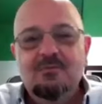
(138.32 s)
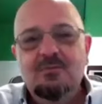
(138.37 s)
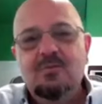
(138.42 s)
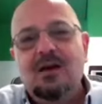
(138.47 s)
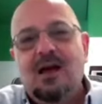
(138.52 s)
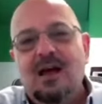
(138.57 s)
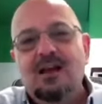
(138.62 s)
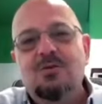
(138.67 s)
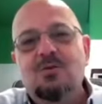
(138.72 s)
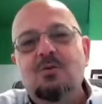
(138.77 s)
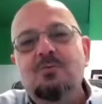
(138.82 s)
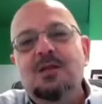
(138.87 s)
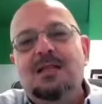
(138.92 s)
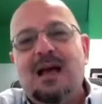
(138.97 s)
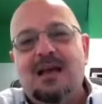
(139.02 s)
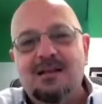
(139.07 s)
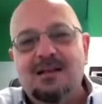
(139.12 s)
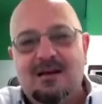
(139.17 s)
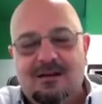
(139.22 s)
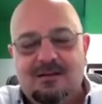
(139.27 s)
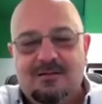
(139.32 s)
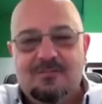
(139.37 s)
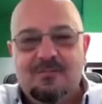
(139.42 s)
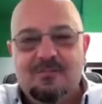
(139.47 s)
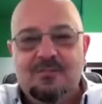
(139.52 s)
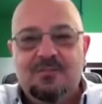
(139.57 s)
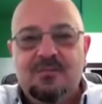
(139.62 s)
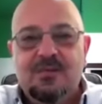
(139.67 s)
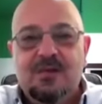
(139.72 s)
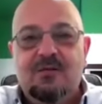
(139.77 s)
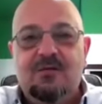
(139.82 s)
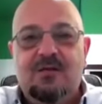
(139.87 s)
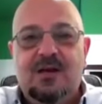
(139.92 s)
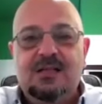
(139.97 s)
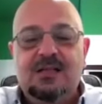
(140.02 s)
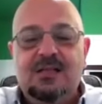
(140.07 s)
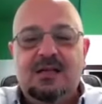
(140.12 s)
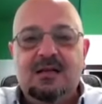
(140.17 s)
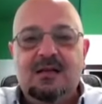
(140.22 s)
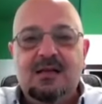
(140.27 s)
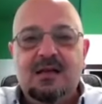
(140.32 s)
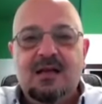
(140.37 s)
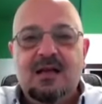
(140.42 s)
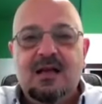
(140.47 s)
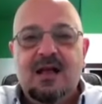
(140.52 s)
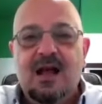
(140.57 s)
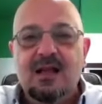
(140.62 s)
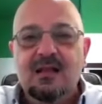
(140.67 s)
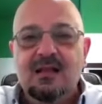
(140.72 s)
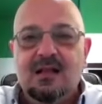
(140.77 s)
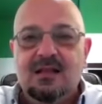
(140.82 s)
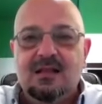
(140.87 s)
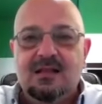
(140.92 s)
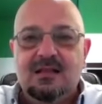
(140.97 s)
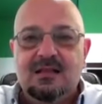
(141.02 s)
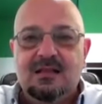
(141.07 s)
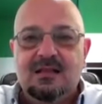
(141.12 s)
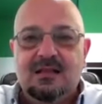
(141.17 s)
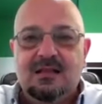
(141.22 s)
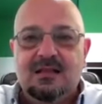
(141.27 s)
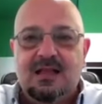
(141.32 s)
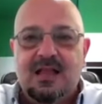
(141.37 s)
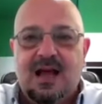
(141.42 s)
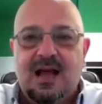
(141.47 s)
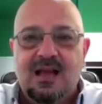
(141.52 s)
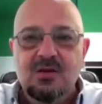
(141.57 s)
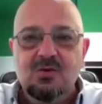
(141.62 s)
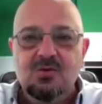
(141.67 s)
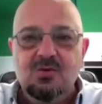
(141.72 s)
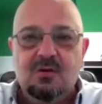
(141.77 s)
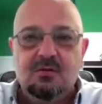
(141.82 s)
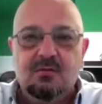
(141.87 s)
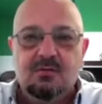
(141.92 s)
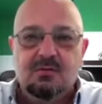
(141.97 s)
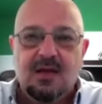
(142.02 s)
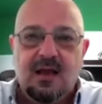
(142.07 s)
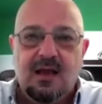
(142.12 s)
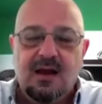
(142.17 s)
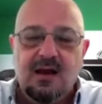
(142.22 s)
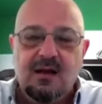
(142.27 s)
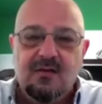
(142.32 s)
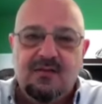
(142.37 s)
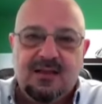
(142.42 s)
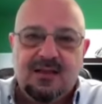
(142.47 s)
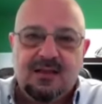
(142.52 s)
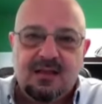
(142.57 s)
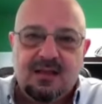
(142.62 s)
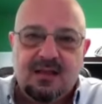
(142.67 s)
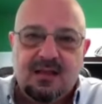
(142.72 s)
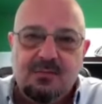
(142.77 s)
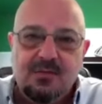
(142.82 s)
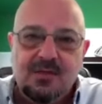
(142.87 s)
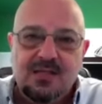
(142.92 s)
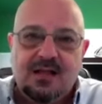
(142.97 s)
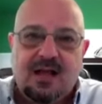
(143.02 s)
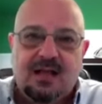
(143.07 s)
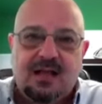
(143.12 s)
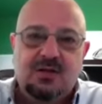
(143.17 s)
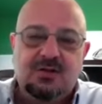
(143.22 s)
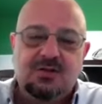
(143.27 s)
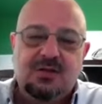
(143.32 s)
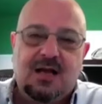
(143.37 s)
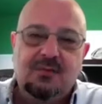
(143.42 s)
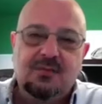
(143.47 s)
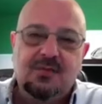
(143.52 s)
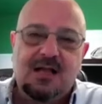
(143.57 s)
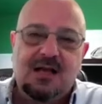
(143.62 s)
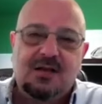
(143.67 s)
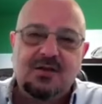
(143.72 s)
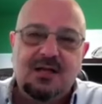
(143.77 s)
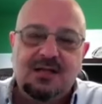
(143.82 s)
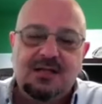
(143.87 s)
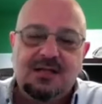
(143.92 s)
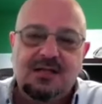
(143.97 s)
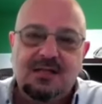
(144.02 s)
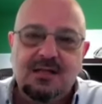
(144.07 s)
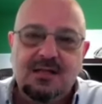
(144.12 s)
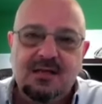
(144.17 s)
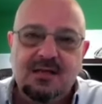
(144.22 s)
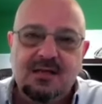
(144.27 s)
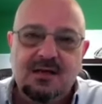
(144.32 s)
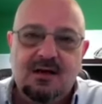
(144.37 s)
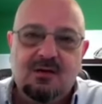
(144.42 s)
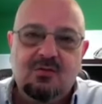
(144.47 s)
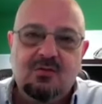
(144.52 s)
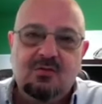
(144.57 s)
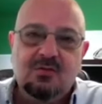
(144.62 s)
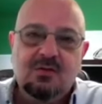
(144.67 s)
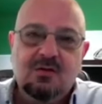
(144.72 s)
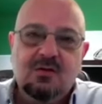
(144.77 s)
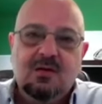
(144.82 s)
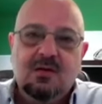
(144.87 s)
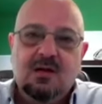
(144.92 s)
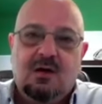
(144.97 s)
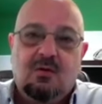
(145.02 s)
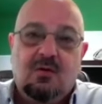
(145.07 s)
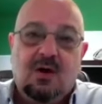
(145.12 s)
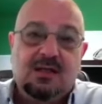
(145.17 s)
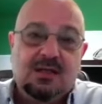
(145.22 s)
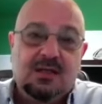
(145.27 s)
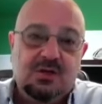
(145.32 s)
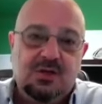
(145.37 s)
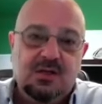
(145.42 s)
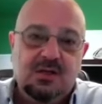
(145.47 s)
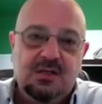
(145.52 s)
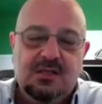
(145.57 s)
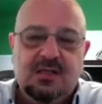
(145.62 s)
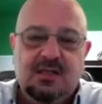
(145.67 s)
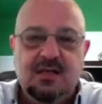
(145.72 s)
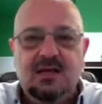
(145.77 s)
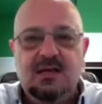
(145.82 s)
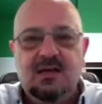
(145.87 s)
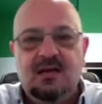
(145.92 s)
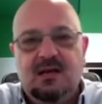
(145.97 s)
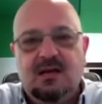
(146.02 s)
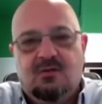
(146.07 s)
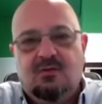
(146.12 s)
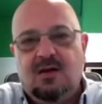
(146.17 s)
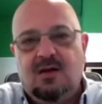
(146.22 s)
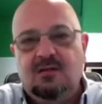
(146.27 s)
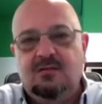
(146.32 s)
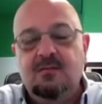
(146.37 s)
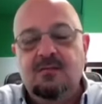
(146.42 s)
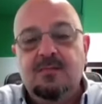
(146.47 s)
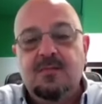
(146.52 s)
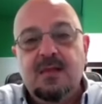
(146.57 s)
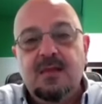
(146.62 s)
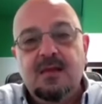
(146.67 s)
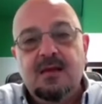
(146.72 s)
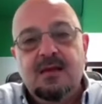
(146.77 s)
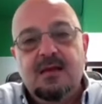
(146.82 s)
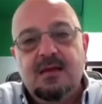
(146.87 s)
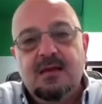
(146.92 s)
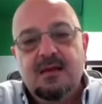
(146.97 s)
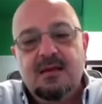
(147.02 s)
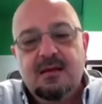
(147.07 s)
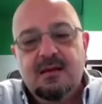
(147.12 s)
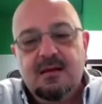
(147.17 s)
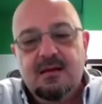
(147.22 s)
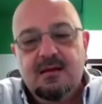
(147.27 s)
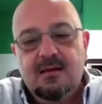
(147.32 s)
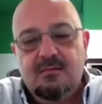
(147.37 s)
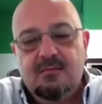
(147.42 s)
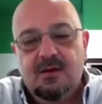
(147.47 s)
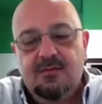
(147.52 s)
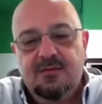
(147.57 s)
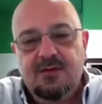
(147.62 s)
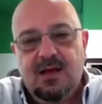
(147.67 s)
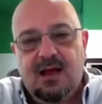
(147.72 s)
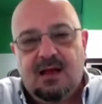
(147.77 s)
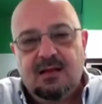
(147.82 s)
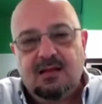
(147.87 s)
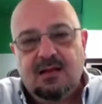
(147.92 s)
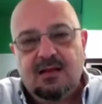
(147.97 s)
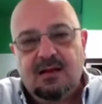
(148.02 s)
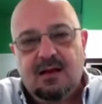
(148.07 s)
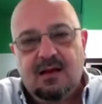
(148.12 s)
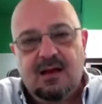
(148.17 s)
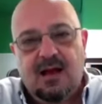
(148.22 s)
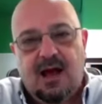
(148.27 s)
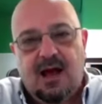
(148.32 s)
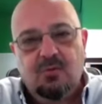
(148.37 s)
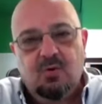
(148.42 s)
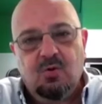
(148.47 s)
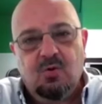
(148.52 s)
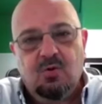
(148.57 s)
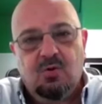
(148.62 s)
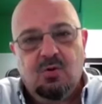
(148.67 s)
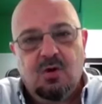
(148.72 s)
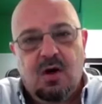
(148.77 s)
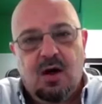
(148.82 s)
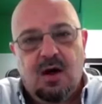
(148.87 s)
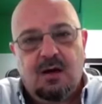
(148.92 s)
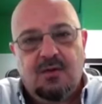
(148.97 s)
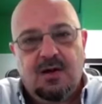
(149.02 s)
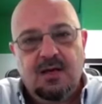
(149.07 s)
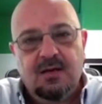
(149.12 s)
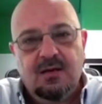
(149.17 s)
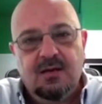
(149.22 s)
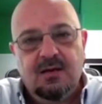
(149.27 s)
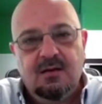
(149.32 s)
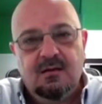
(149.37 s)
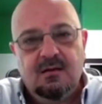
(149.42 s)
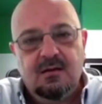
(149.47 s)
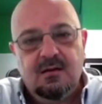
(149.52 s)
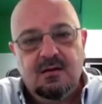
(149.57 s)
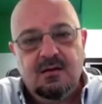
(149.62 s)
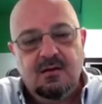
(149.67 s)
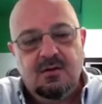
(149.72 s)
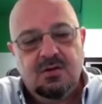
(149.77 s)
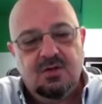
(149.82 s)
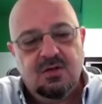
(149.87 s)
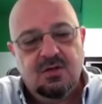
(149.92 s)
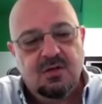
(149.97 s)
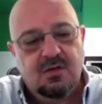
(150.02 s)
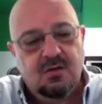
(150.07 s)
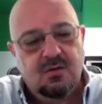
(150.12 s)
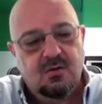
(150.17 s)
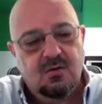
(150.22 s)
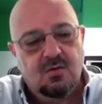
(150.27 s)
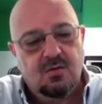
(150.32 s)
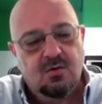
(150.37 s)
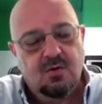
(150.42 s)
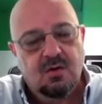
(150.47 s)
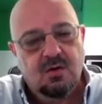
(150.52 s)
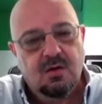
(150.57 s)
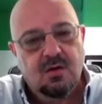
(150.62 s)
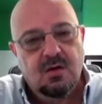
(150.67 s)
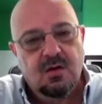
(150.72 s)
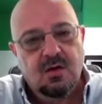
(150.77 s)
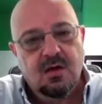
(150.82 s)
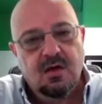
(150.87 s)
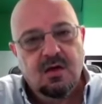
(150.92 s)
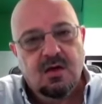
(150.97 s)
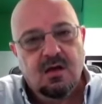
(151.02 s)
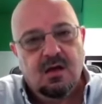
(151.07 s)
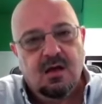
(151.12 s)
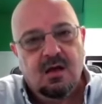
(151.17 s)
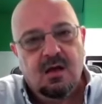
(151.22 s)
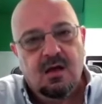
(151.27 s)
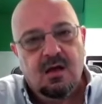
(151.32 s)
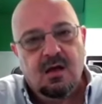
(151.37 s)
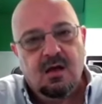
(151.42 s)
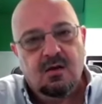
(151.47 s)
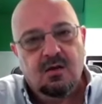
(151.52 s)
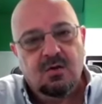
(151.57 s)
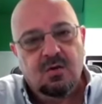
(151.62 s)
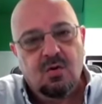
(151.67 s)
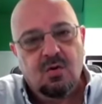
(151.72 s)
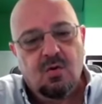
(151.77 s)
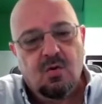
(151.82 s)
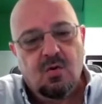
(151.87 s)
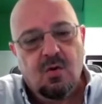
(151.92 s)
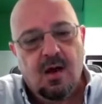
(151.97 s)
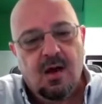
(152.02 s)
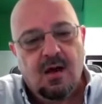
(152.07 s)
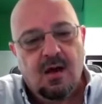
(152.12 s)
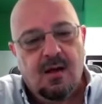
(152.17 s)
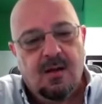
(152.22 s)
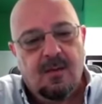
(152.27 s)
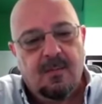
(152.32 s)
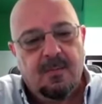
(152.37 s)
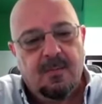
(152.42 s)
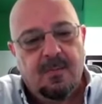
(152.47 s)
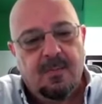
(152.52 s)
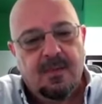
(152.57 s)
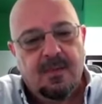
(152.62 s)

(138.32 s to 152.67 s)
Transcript: خلينا نقول بيتغير فاذا هيدا التغير خلال فتره 15 سنه او وقت 20 سنه او إيه. ما في حدا هلا عمره 40 يجي يقول آه انه آه